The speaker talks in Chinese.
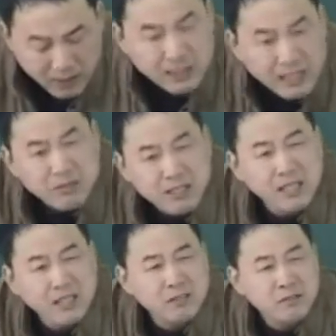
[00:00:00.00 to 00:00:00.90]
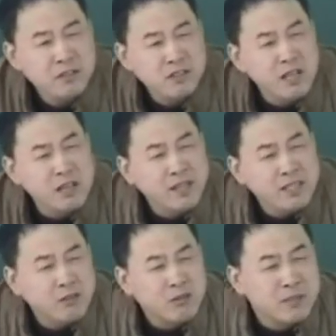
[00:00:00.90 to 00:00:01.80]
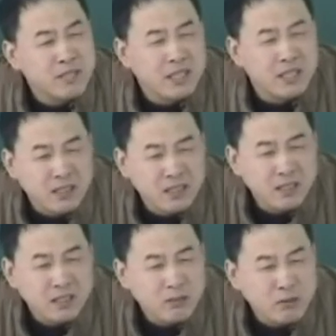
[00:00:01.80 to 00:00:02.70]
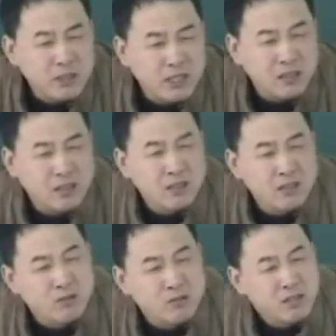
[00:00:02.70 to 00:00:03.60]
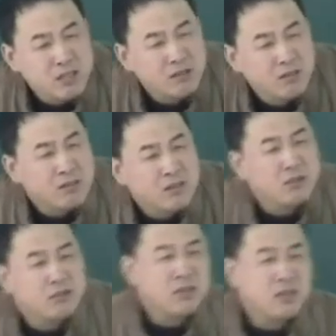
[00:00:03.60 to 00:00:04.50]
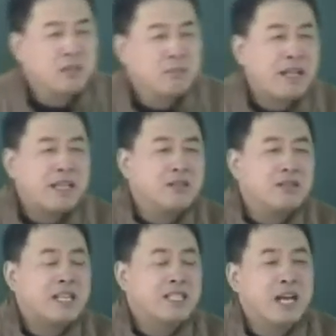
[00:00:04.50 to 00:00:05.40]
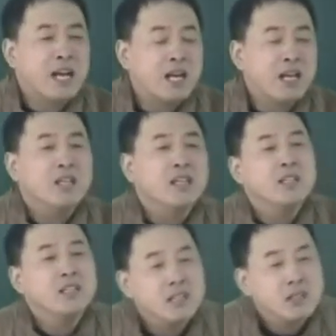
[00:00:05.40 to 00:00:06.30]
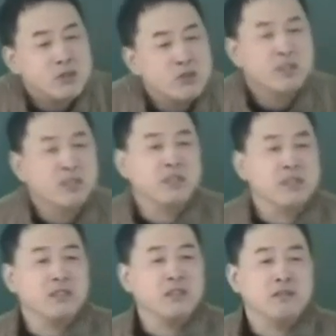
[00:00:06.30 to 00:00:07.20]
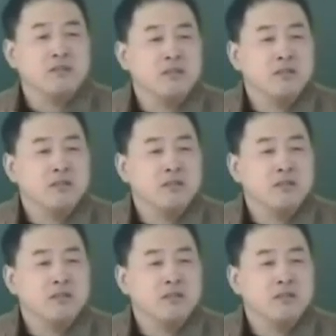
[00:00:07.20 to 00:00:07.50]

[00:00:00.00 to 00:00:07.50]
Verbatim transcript: 下午三点到四点发烧，我们在我们讲到的这种潮热、这种热，一般有哪些啊？阴虚可以有。